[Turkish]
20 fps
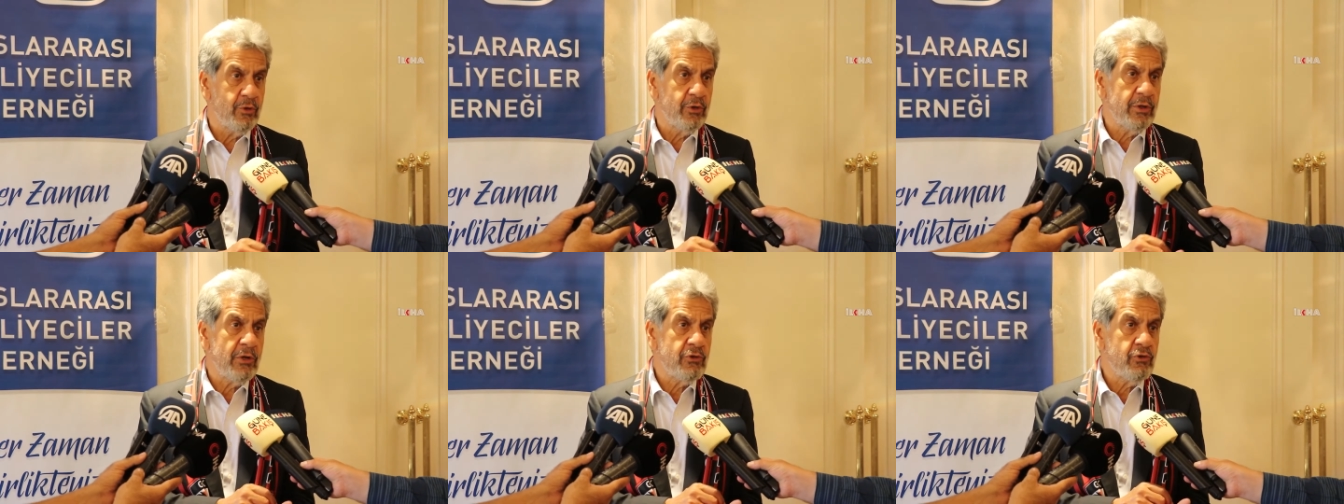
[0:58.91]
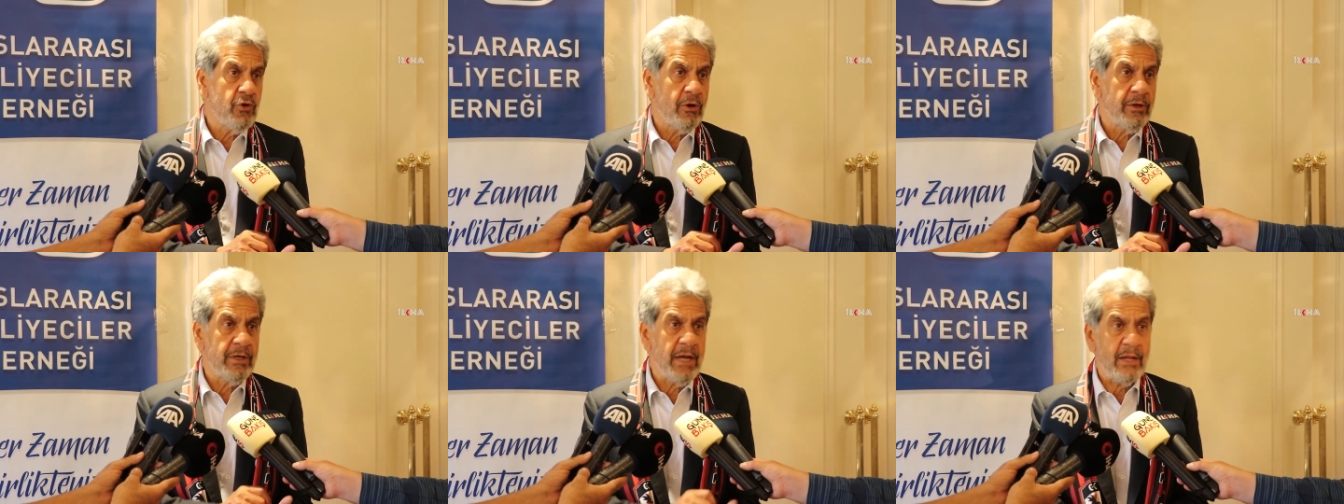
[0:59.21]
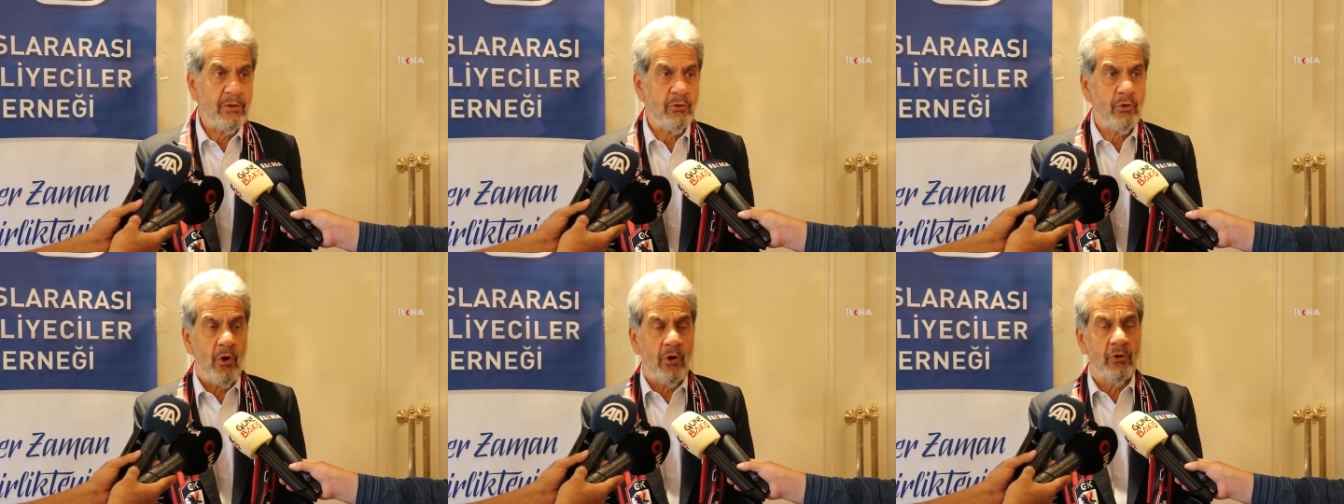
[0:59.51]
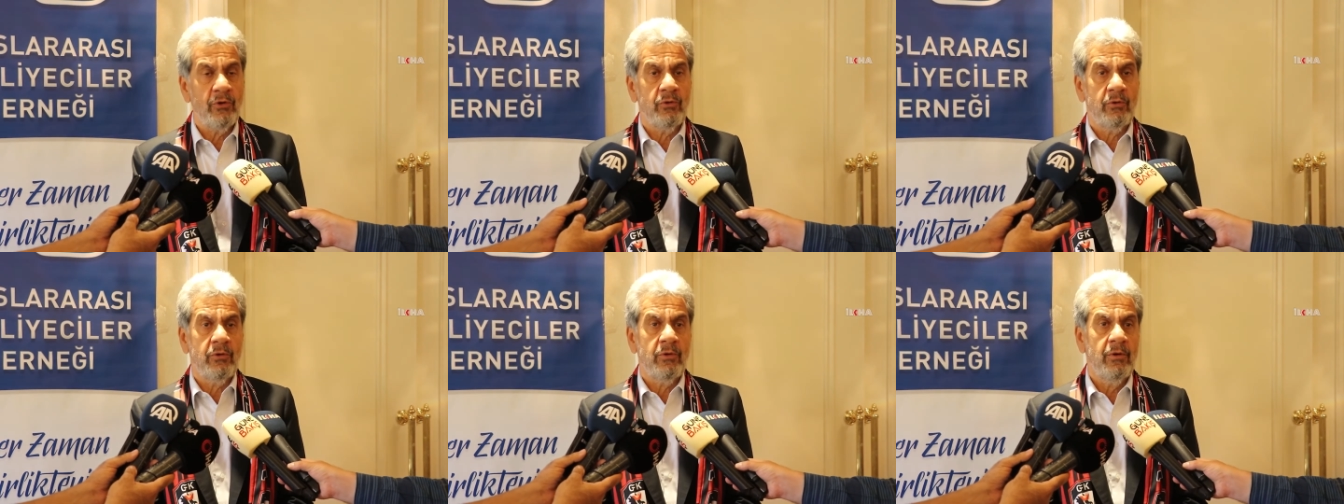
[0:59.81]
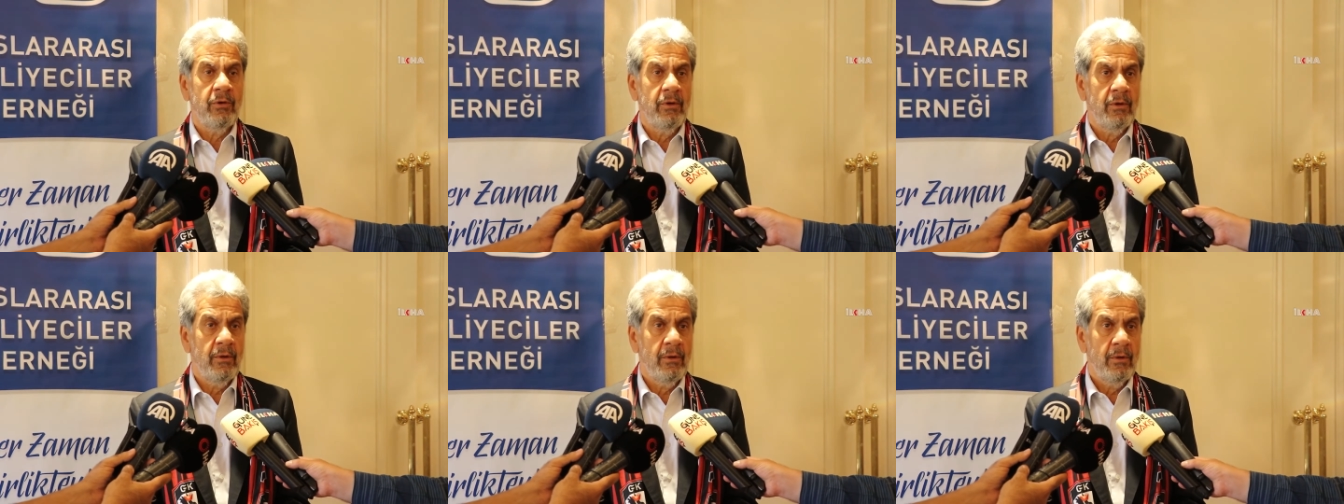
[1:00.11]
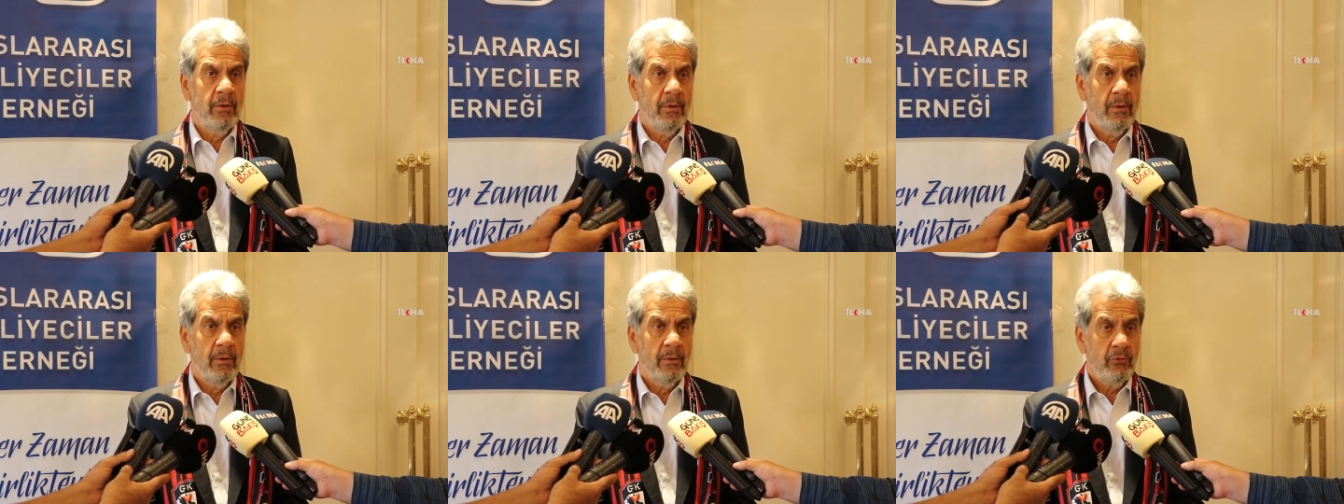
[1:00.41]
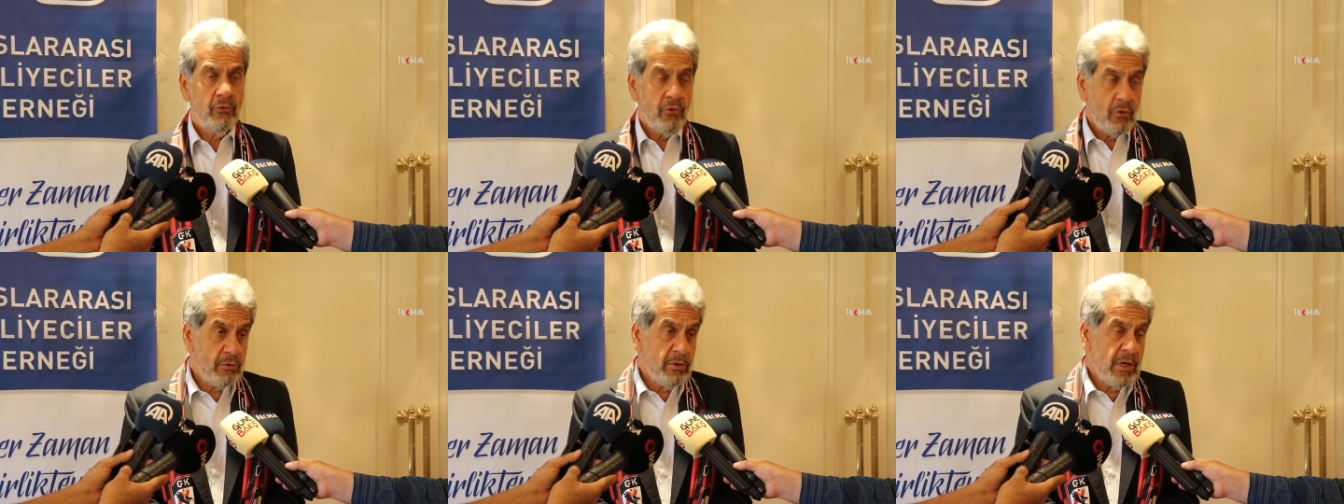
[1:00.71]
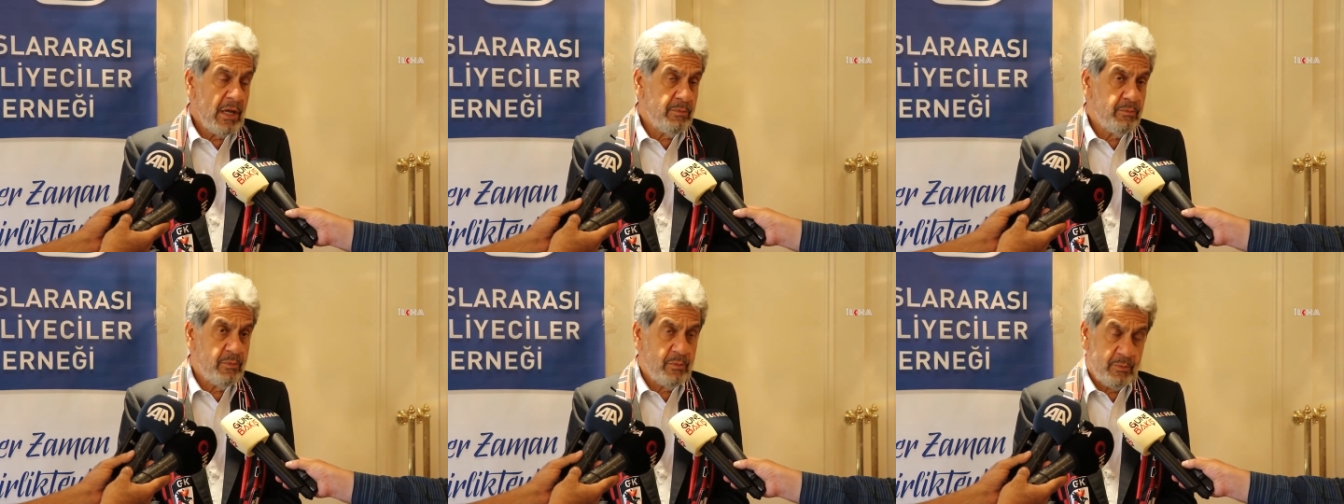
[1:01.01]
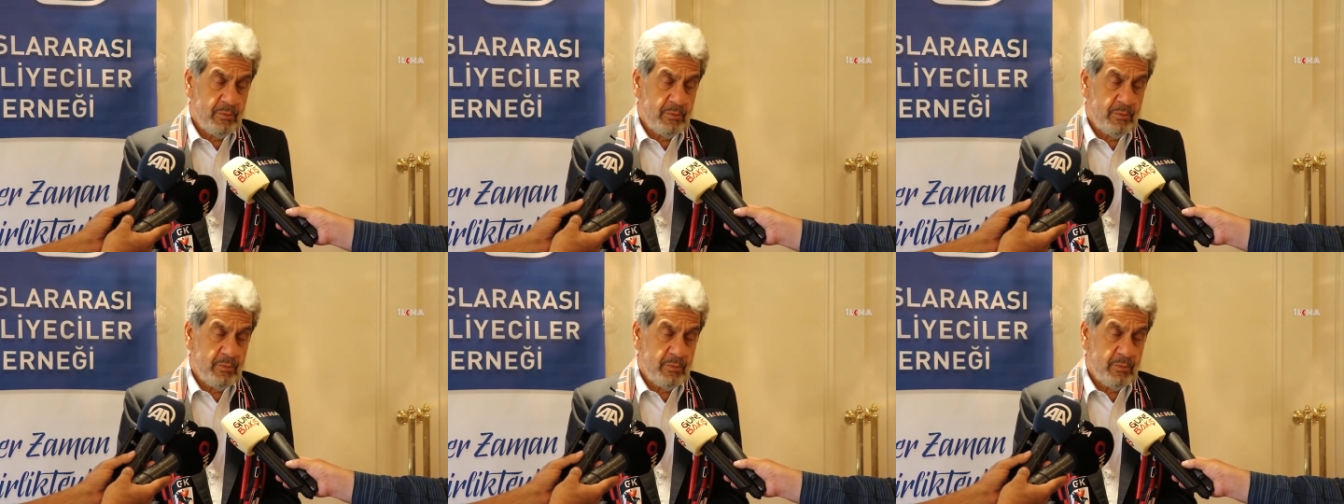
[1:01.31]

Burada çok net gördük. Çok net,